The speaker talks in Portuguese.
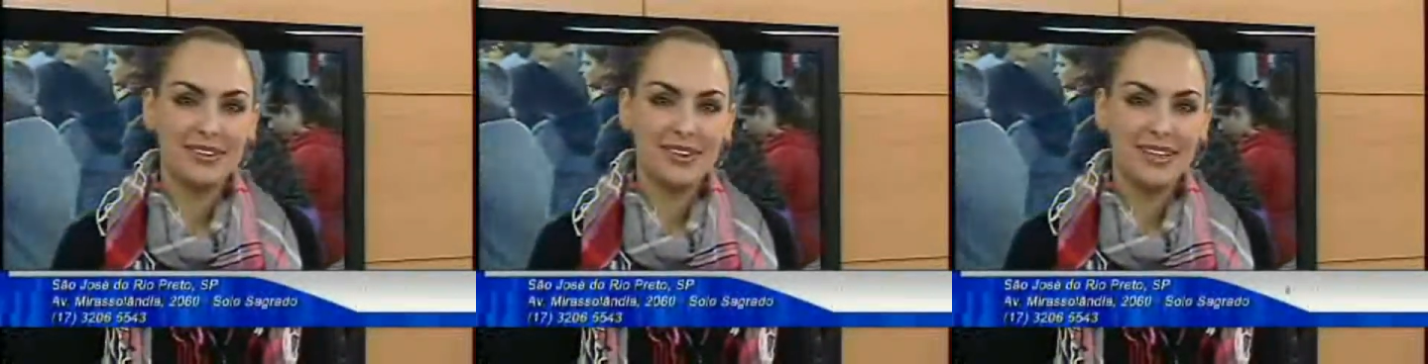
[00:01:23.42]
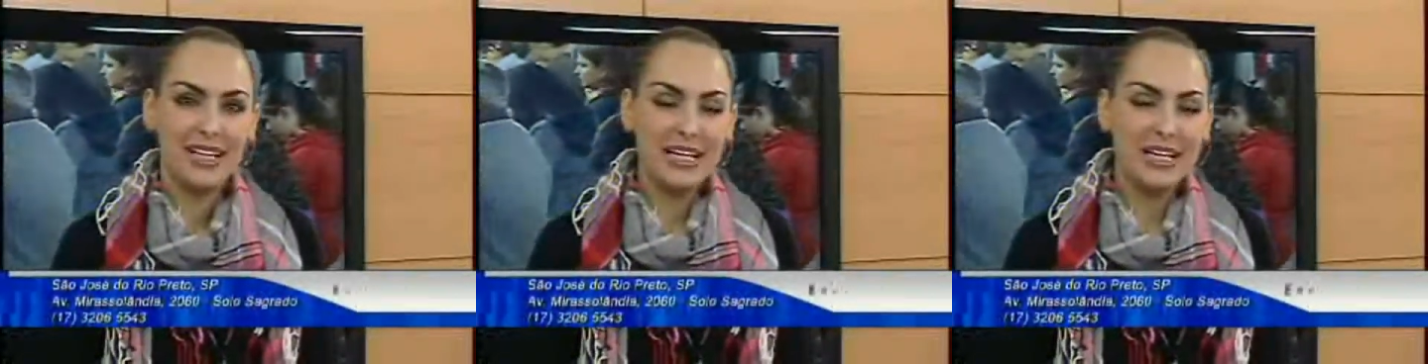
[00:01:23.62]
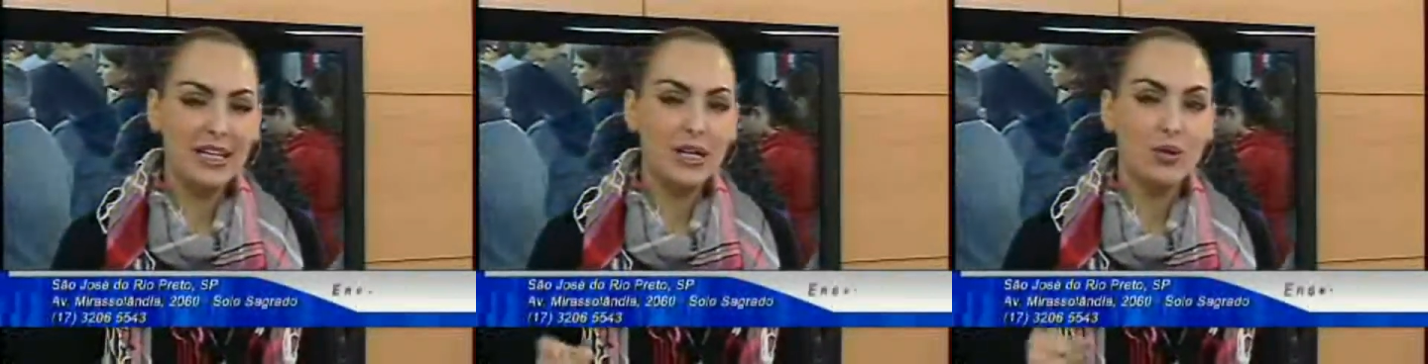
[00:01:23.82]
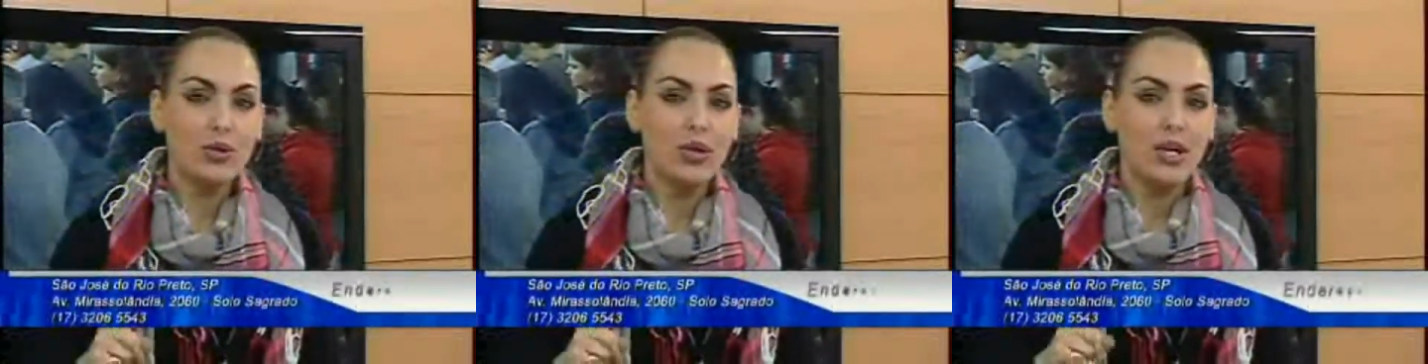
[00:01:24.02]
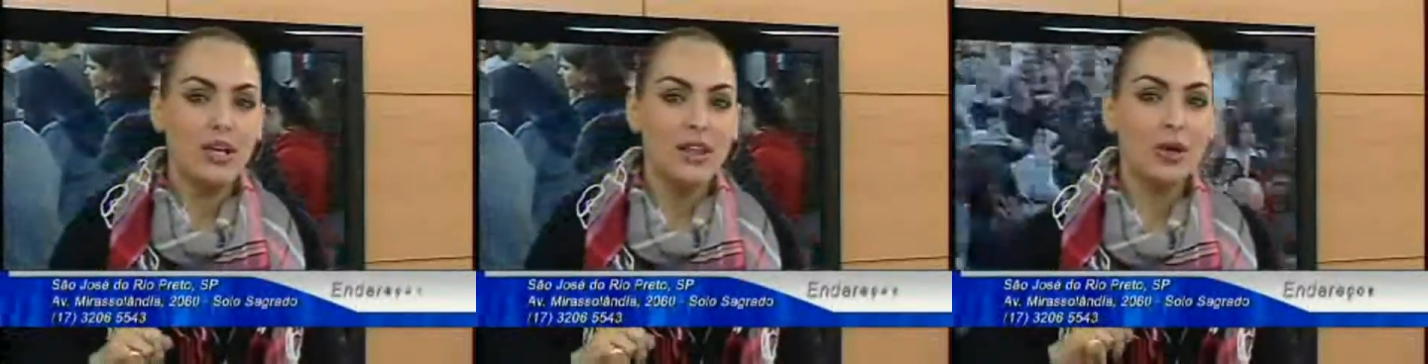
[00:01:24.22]
Ele não,
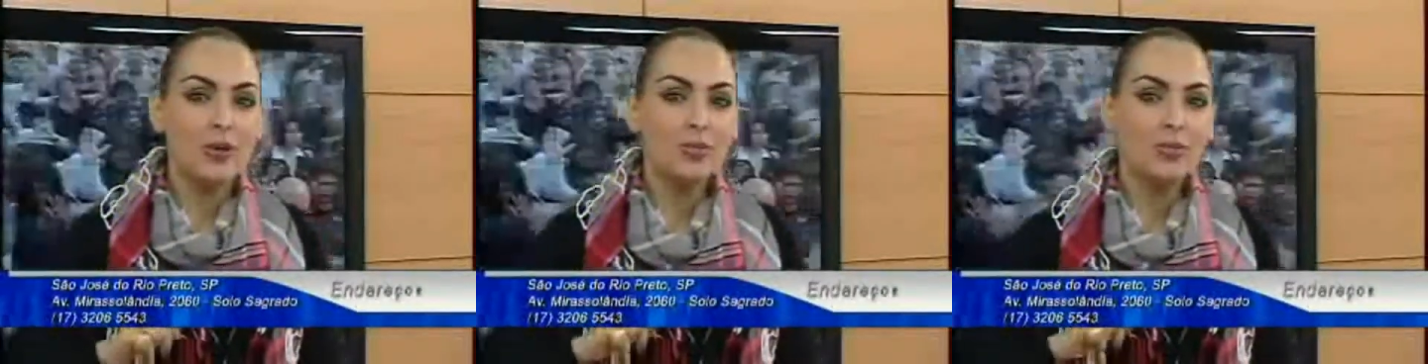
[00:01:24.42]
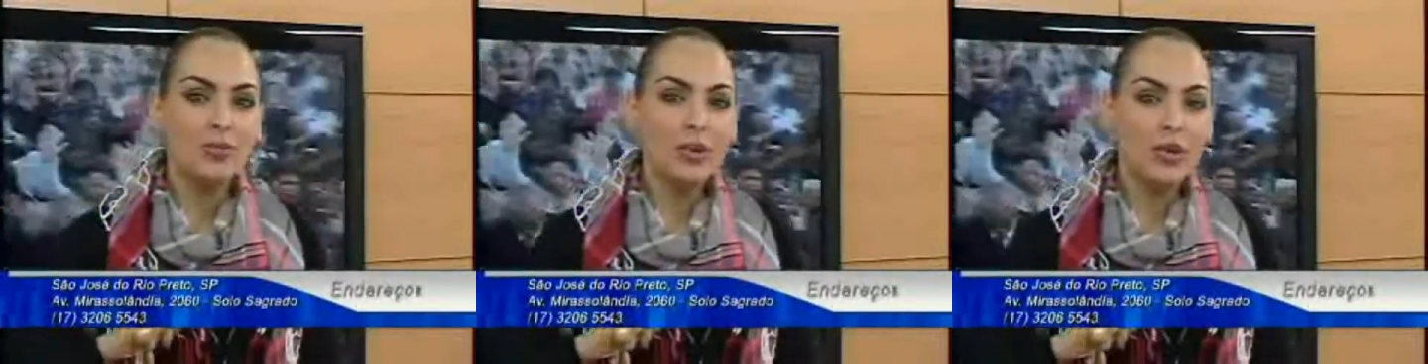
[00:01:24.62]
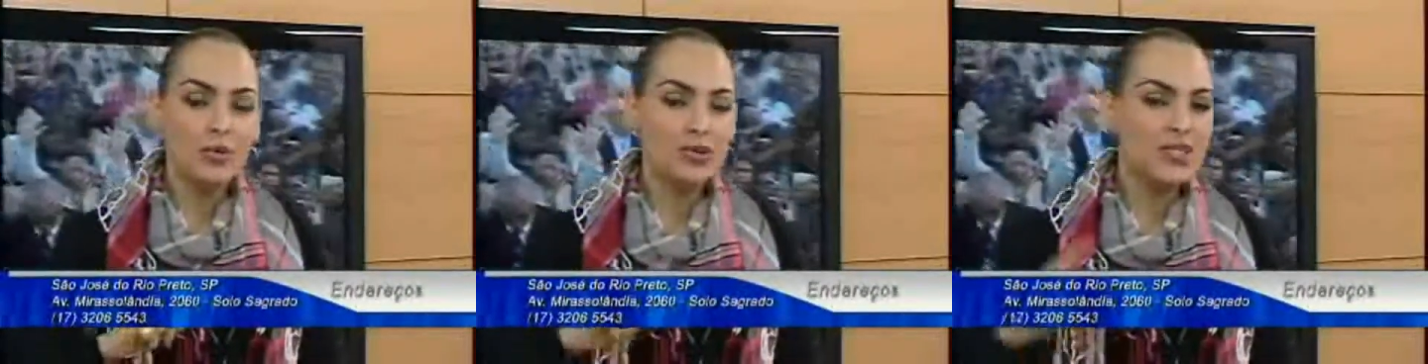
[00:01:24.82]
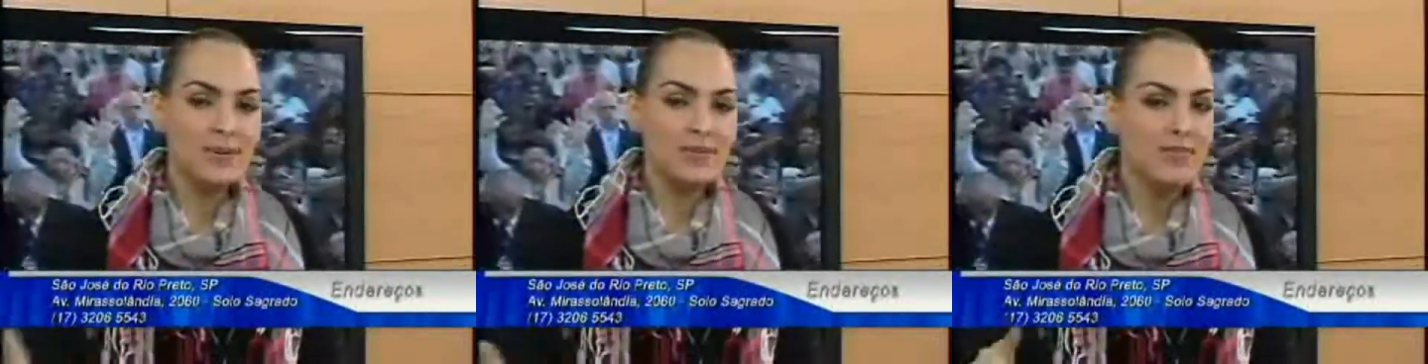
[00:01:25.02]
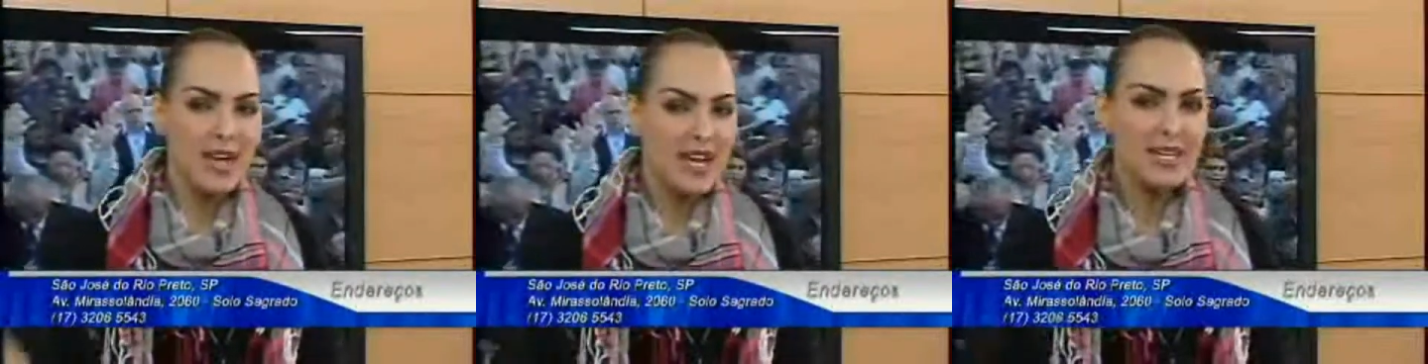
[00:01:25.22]
não, não
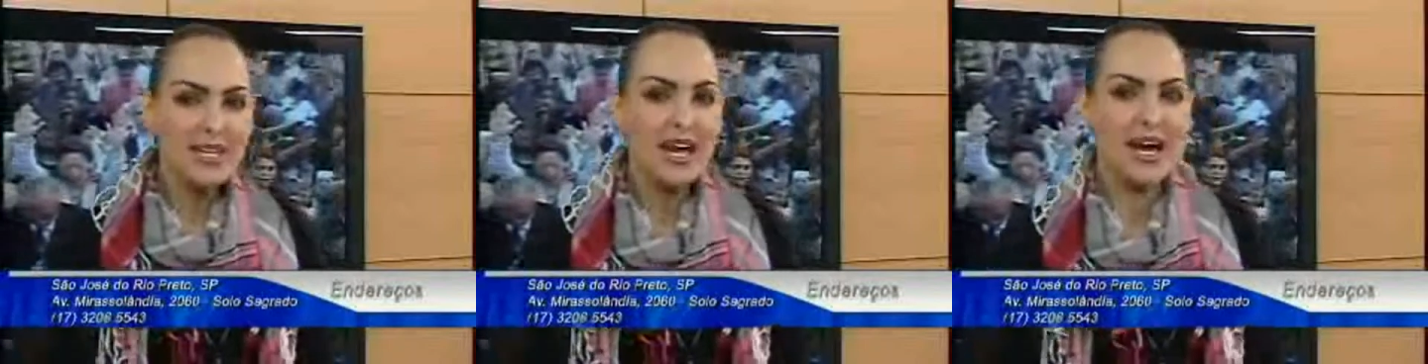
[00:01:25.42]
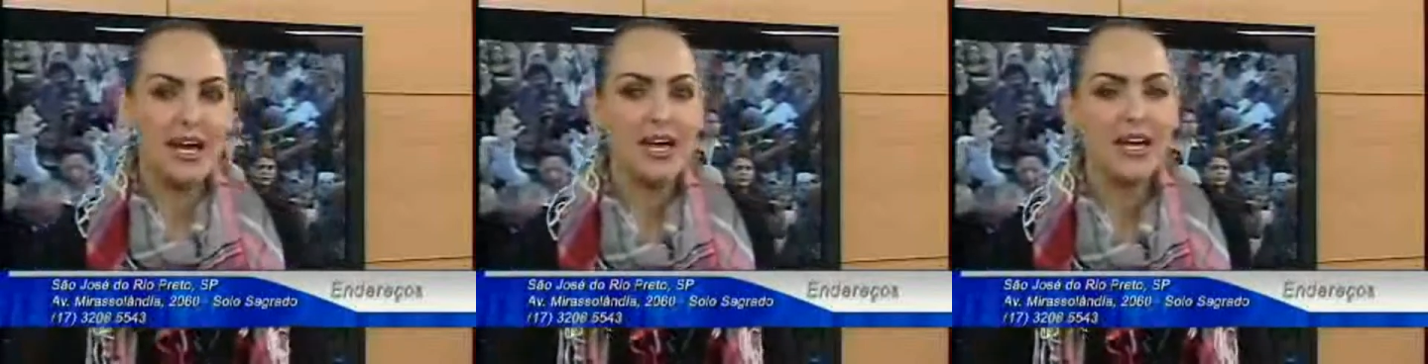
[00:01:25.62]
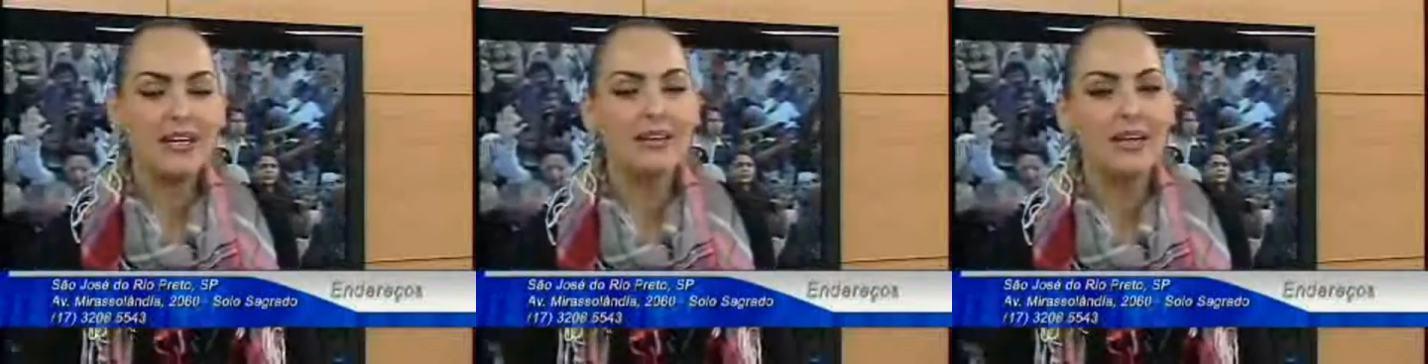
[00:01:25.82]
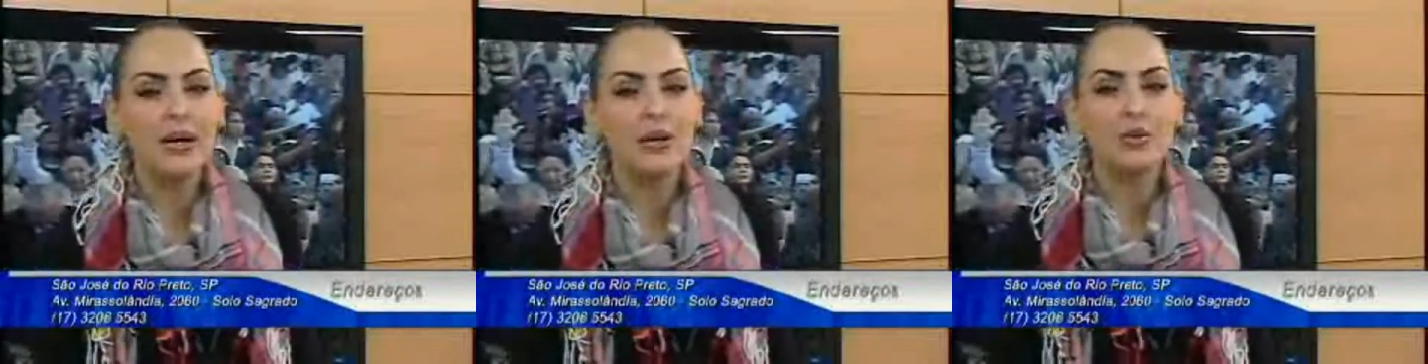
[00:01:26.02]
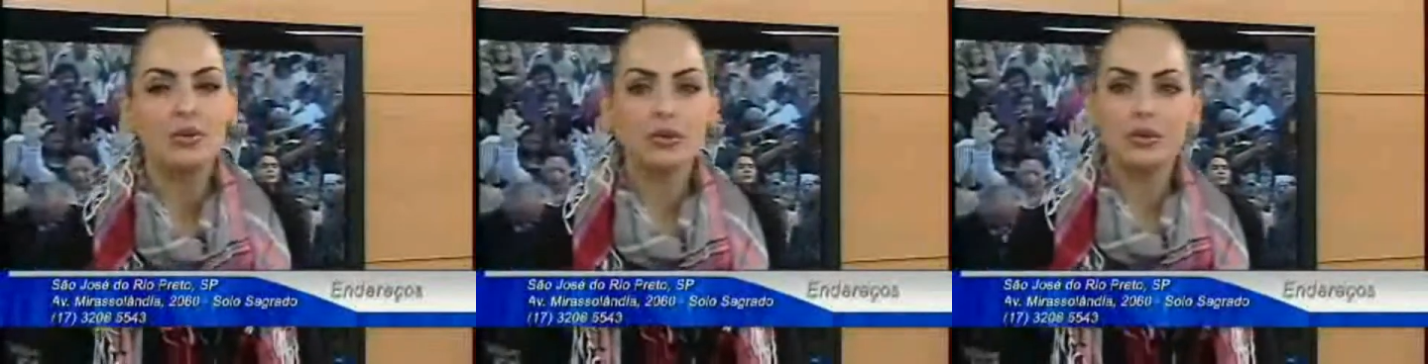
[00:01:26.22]
semeia em
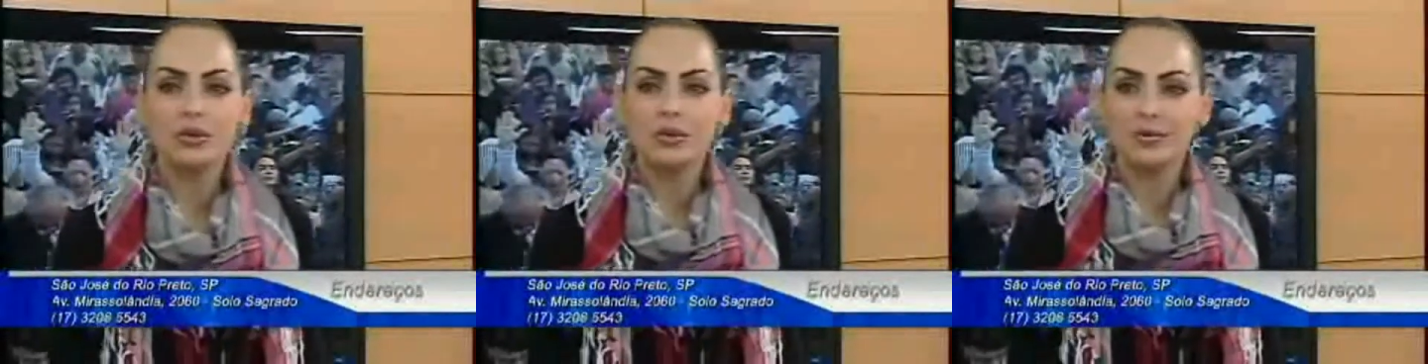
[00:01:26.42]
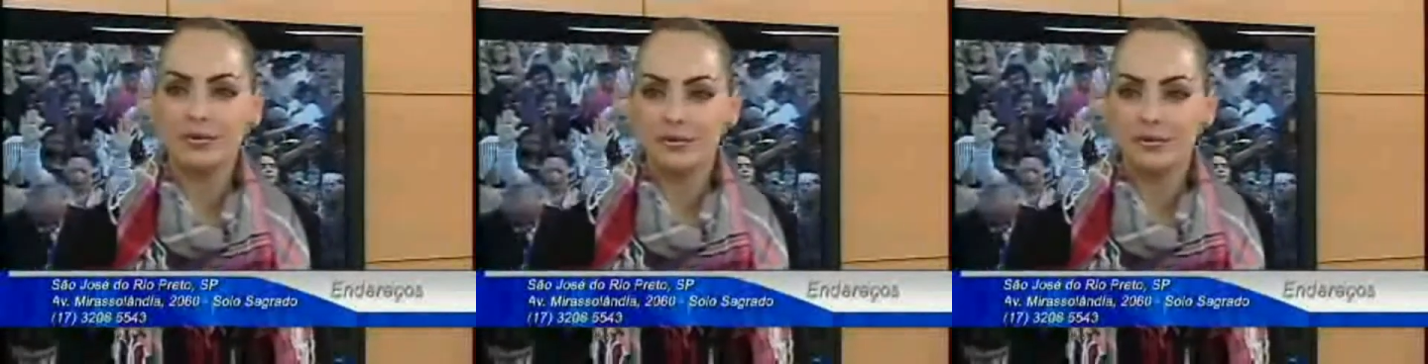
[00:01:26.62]
Deus.